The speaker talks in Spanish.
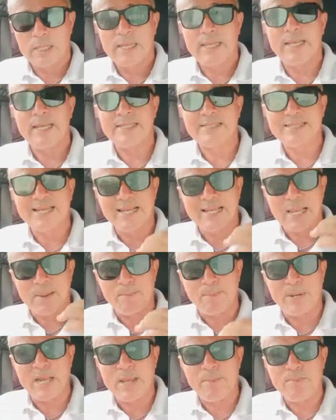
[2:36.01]
Es el que
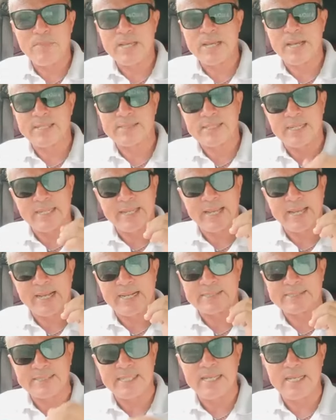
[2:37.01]
premia, es el que
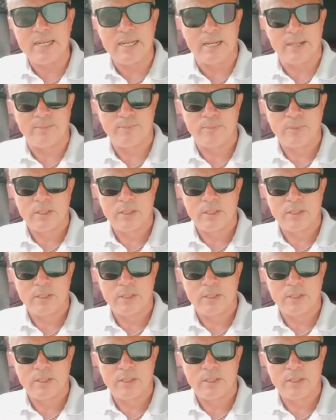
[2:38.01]
castiga,